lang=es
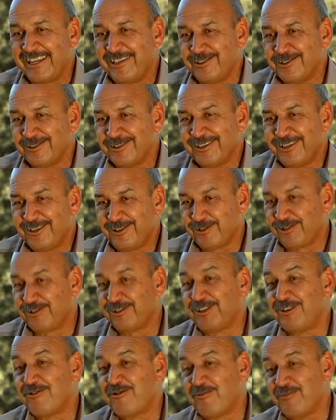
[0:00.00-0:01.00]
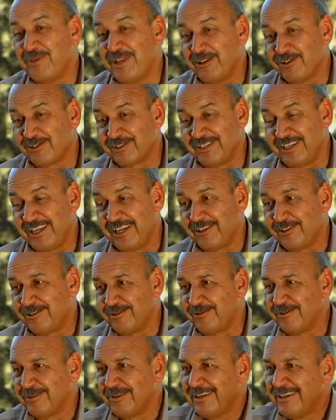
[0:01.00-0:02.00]
año, nosotros tenemos
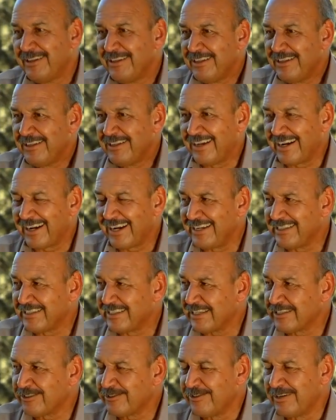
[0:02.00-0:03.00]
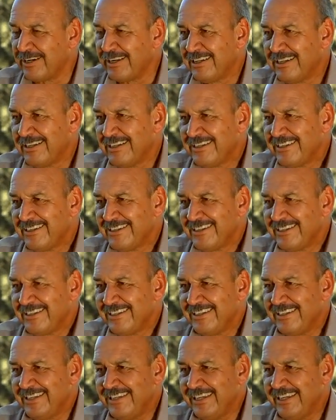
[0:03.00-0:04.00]
1200 acá en esta zona.
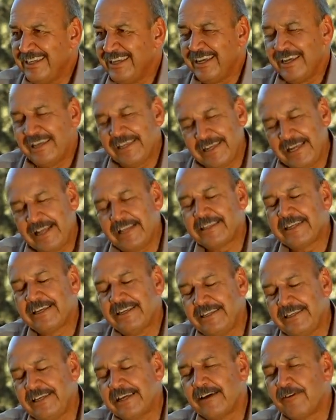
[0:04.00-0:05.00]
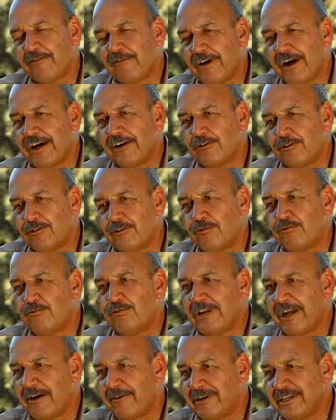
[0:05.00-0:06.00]
Y, él tenía en Faro
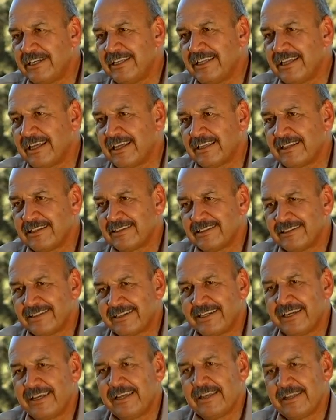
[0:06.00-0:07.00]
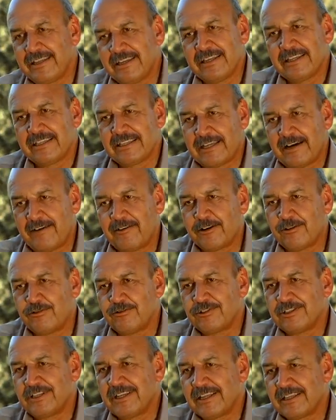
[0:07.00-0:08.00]
una variedad que estaba
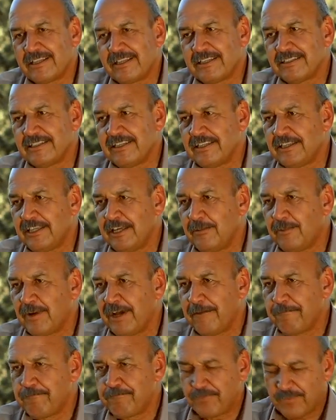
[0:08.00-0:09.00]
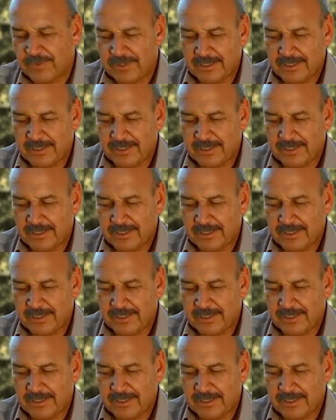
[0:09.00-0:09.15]
conducida en este sistema,